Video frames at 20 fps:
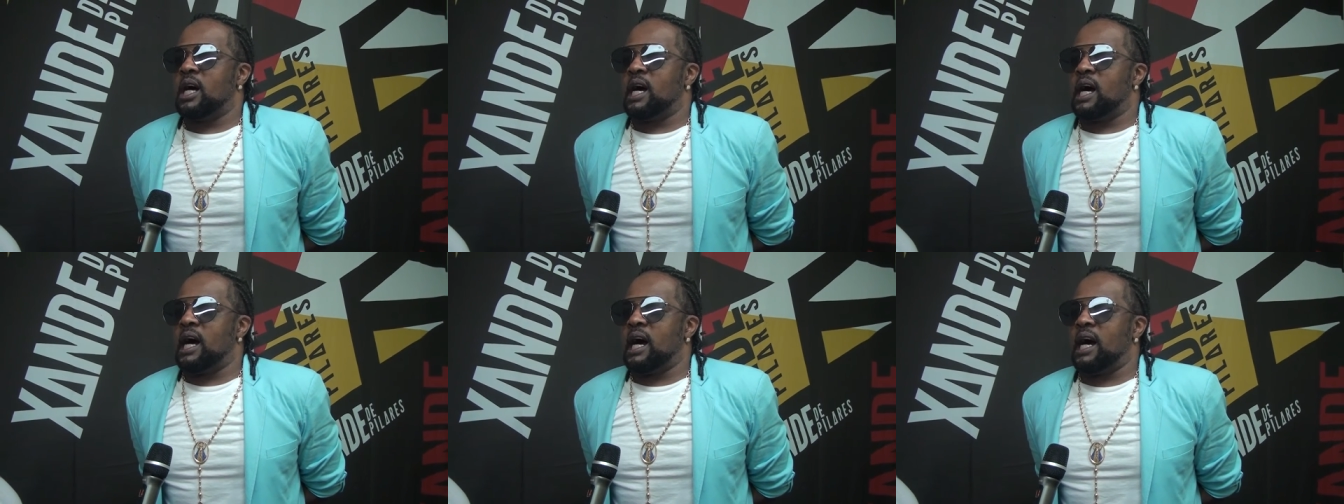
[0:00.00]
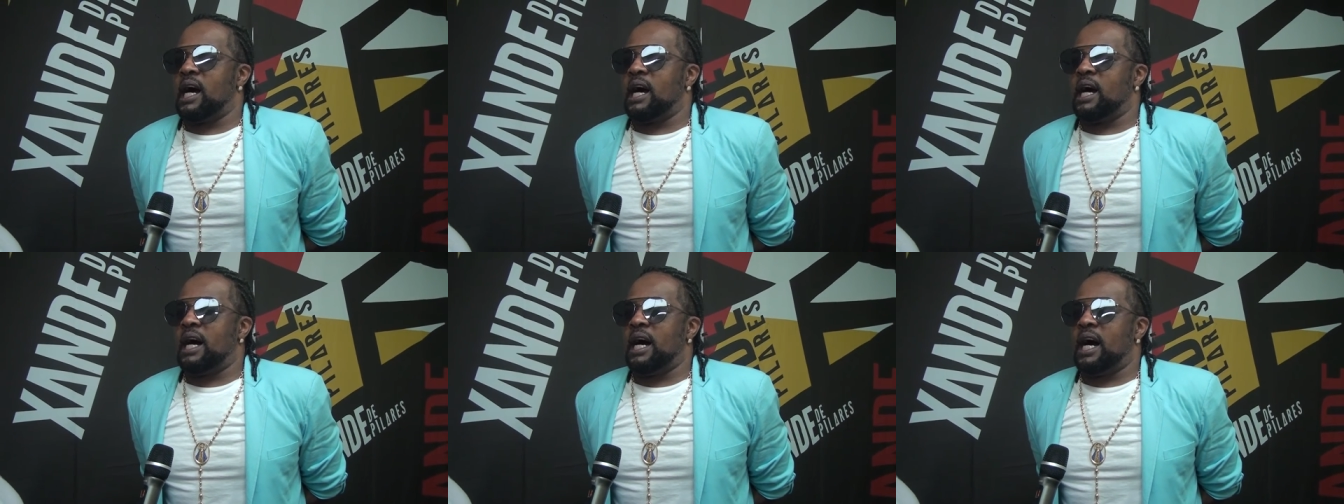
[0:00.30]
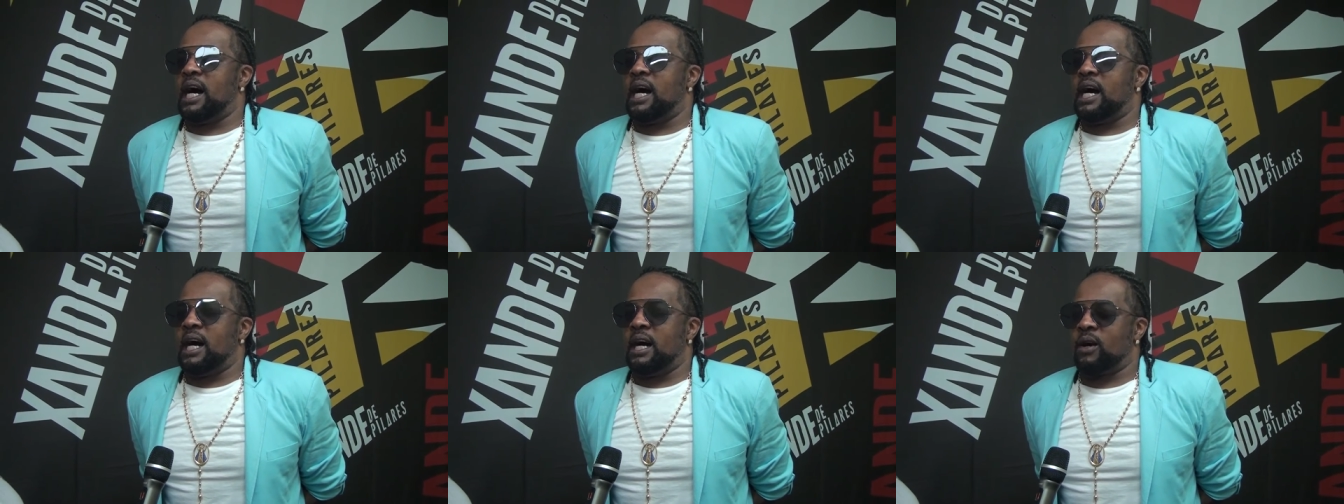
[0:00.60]

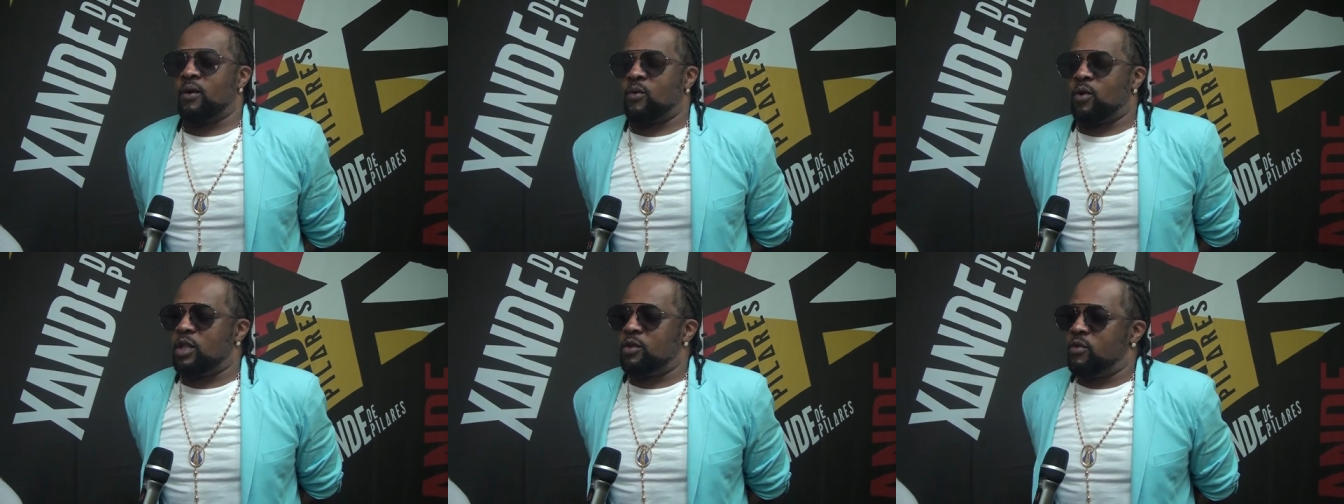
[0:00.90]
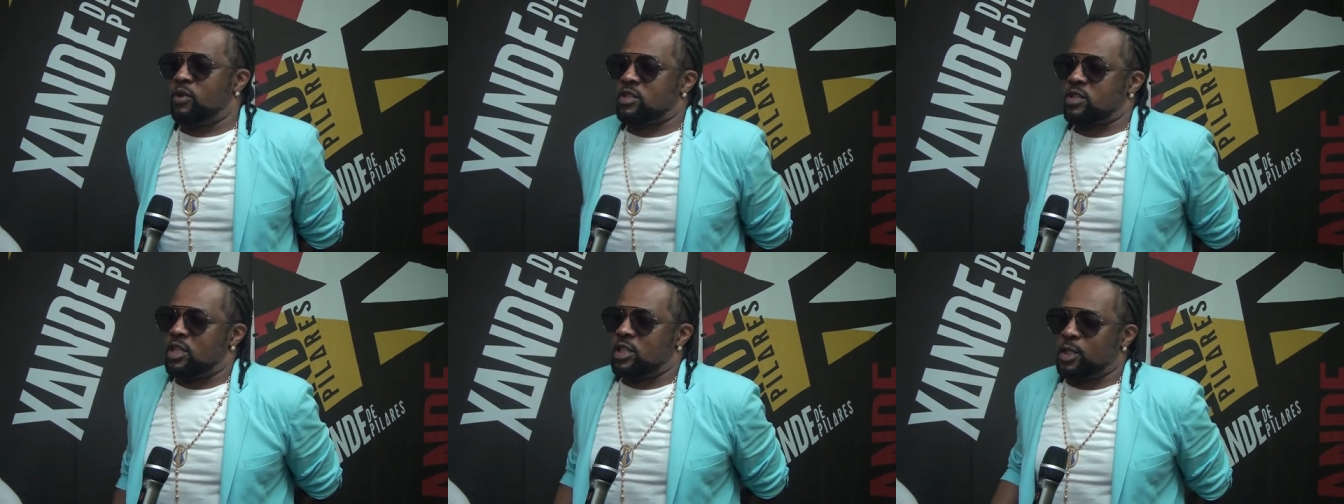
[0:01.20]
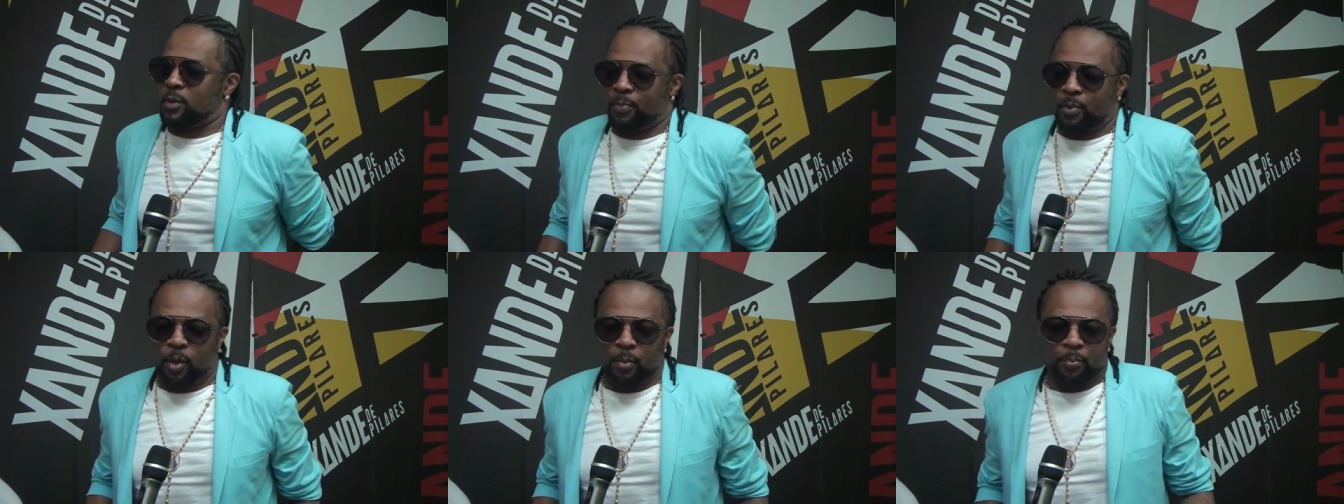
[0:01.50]
a, quando você
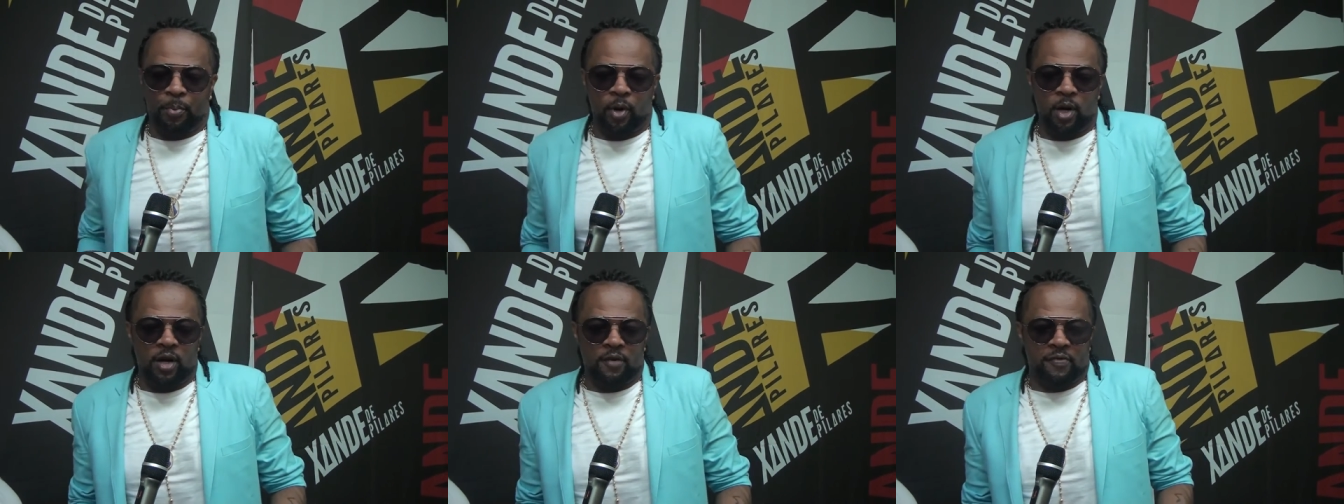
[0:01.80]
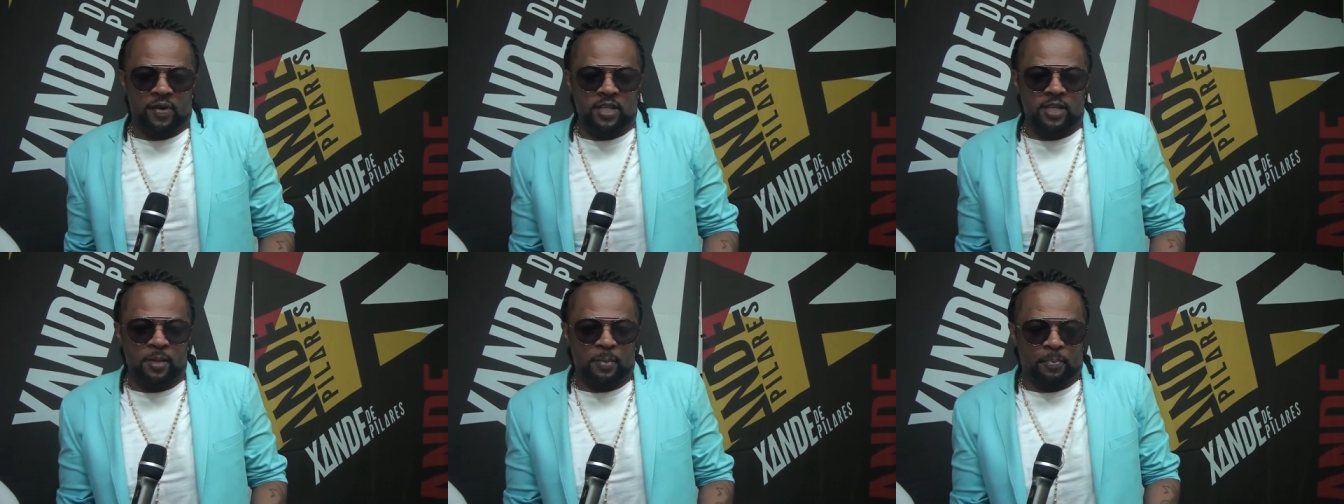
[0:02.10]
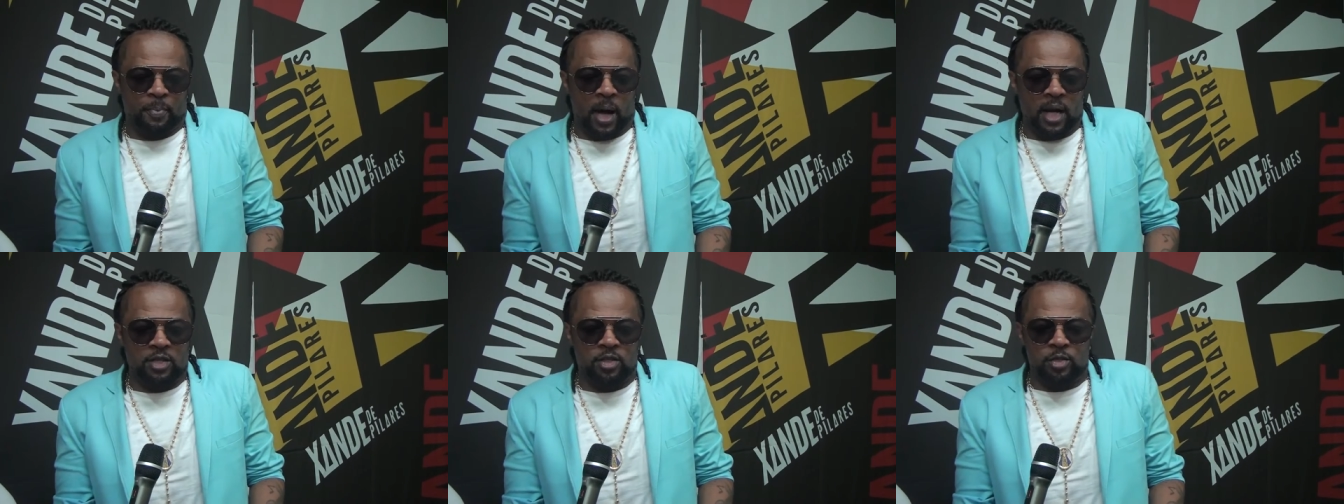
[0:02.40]
se propõe a fazer
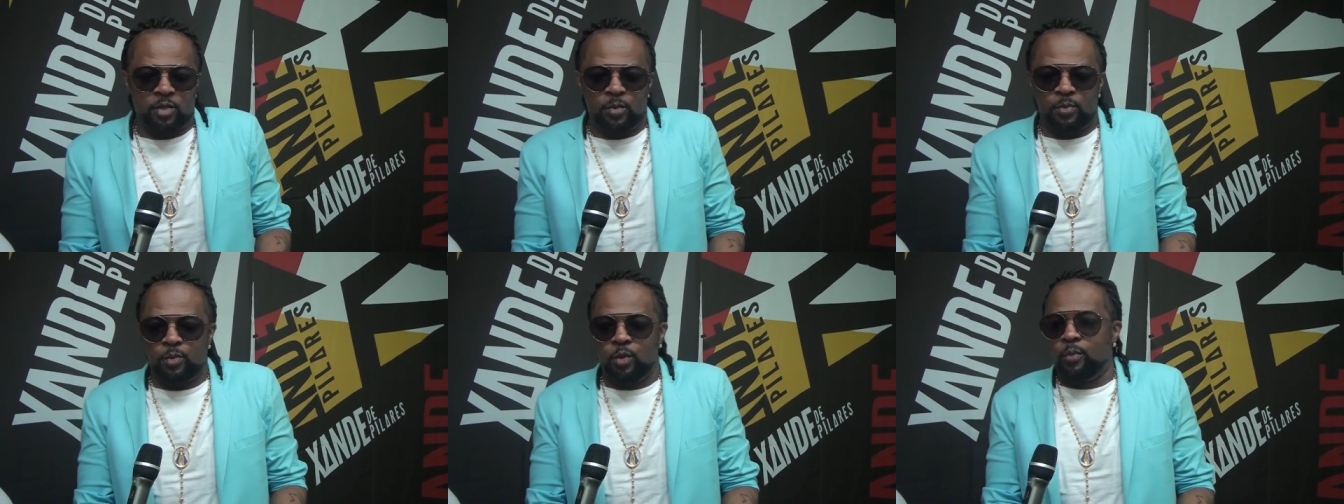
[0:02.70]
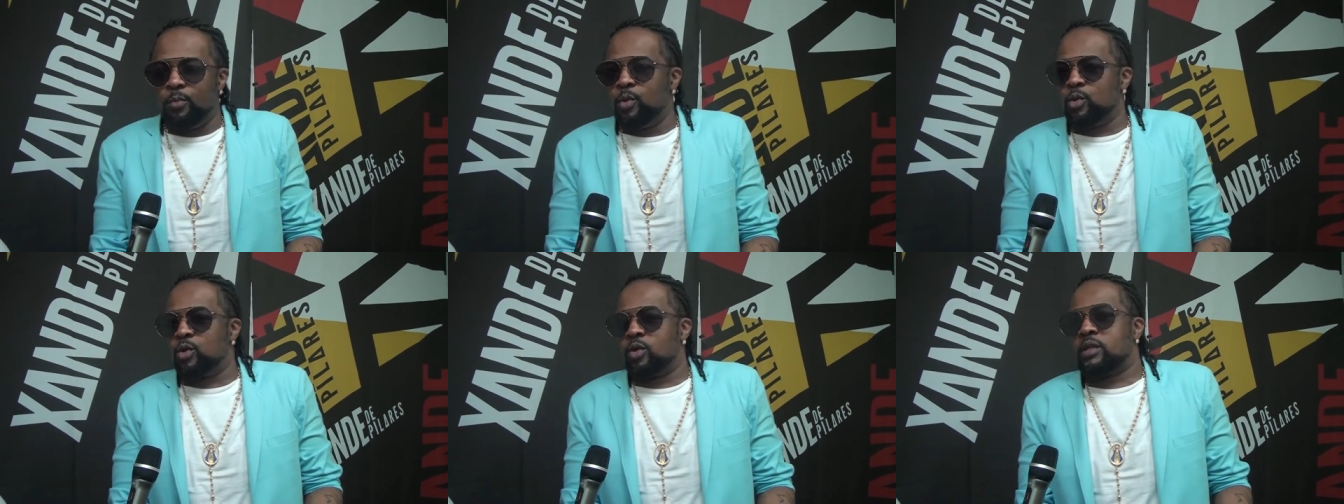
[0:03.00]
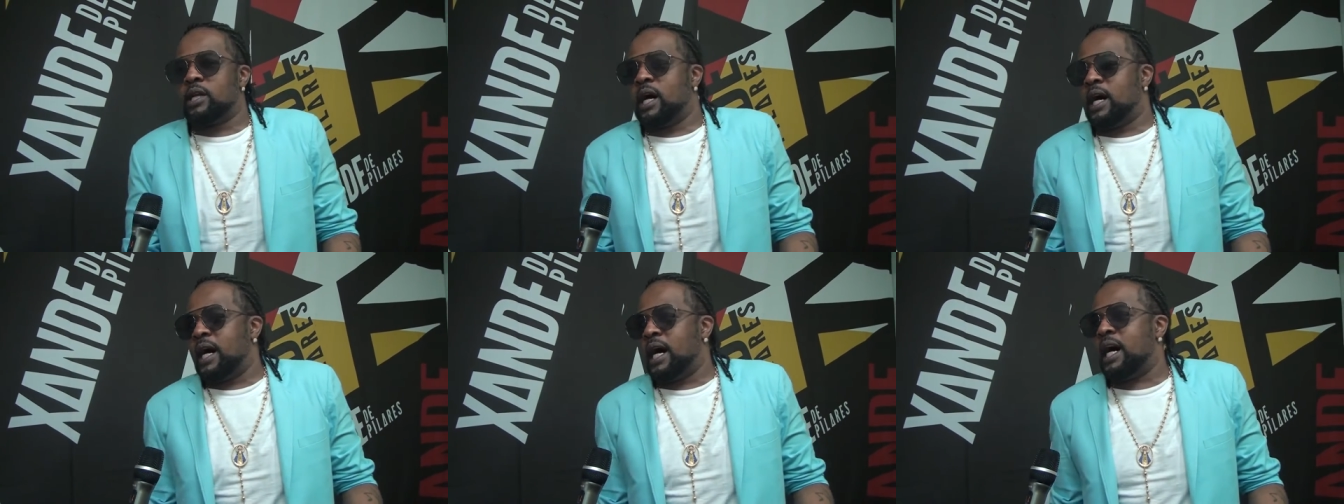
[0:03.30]
parte de, do mundo
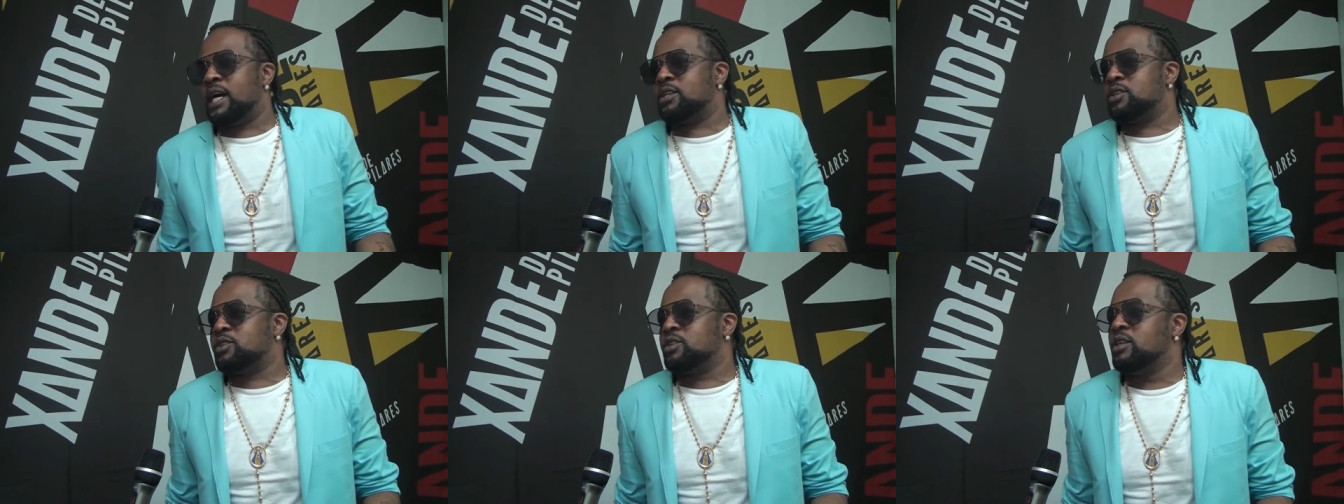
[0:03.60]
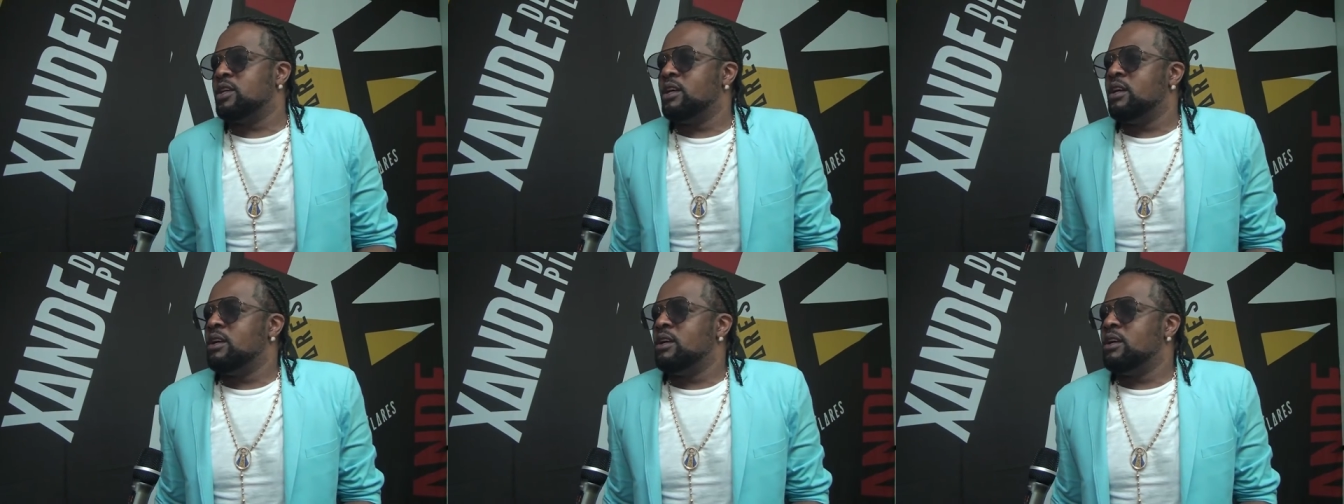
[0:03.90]
da arte,